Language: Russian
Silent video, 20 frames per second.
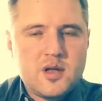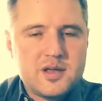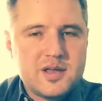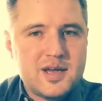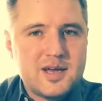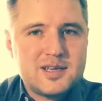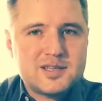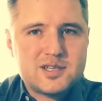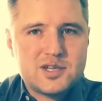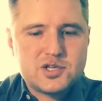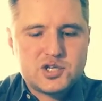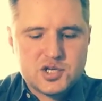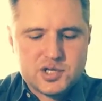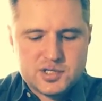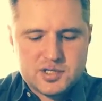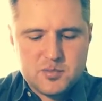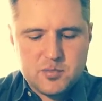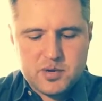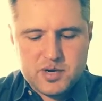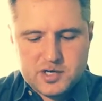я, если
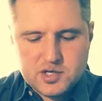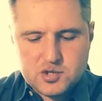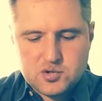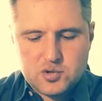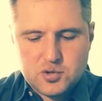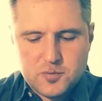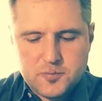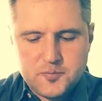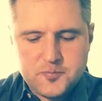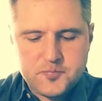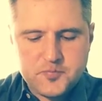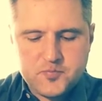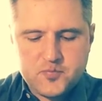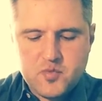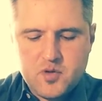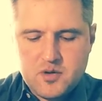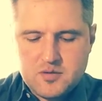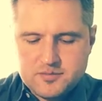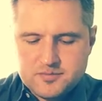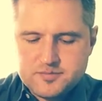честно, поражен.
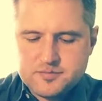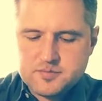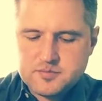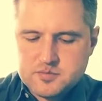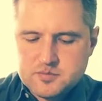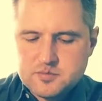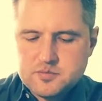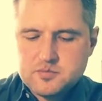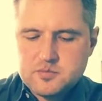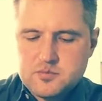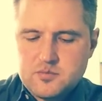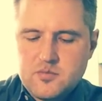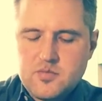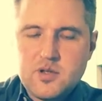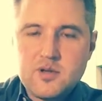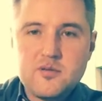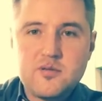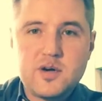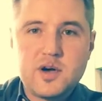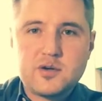
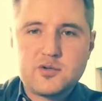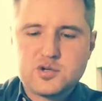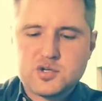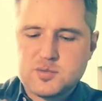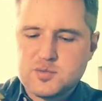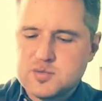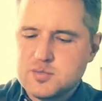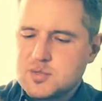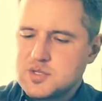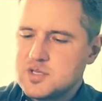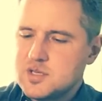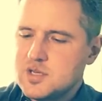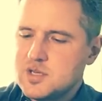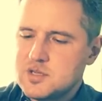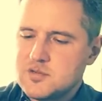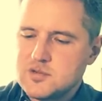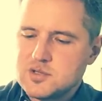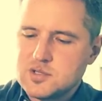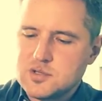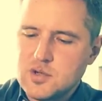В хорошем смысле
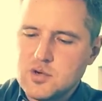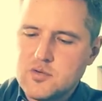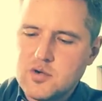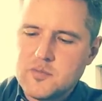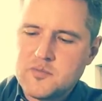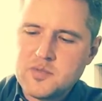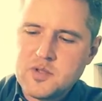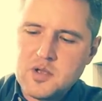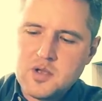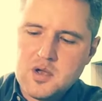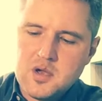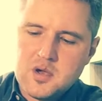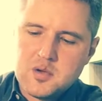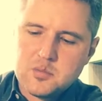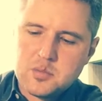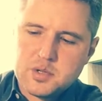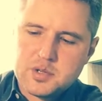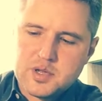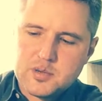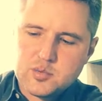этого слова,
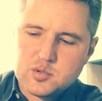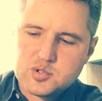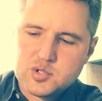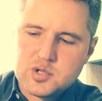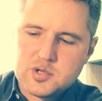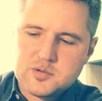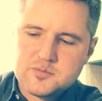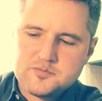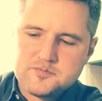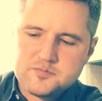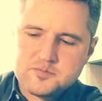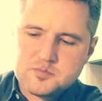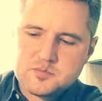потому что,